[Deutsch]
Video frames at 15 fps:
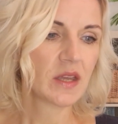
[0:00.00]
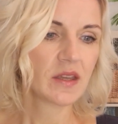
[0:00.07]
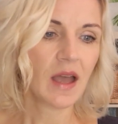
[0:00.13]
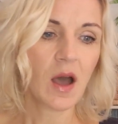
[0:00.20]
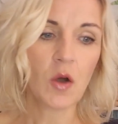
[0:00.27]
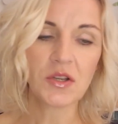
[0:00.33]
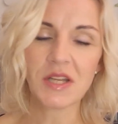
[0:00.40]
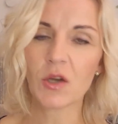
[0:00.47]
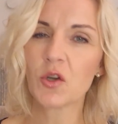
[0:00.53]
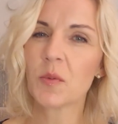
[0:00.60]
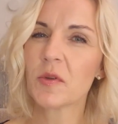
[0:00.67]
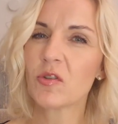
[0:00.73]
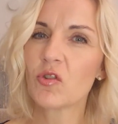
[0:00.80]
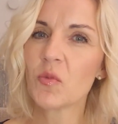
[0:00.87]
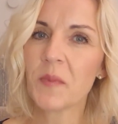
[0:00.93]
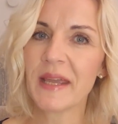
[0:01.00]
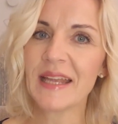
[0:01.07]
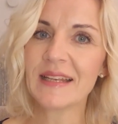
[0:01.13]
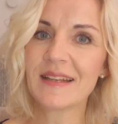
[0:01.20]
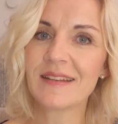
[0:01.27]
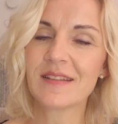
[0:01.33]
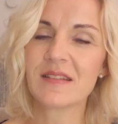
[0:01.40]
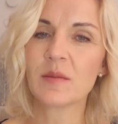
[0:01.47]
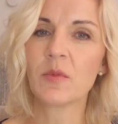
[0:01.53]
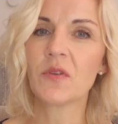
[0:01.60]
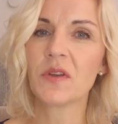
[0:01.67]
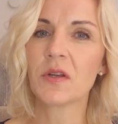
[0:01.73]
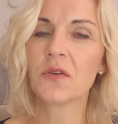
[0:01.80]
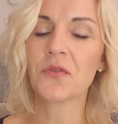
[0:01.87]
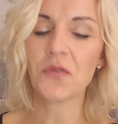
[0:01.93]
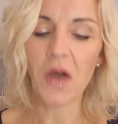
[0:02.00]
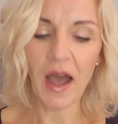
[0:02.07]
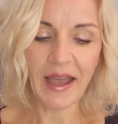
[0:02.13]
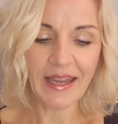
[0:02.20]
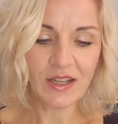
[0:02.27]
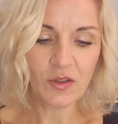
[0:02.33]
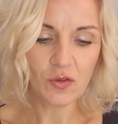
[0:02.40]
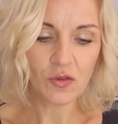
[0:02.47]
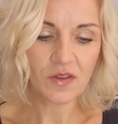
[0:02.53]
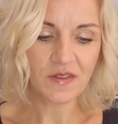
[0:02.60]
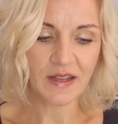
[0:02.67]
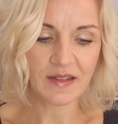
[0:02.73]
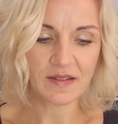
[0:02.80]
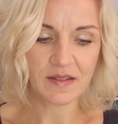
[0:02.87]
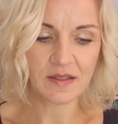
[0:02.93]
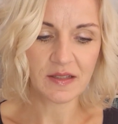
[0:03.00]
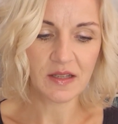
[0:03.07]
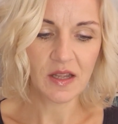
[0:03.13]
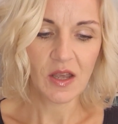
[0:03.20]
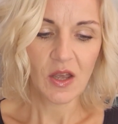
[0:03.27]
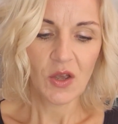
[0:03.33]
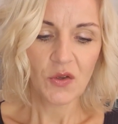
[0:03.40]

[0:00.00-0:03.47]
ja auch darüber zu beten, das immer wieder freizusetzen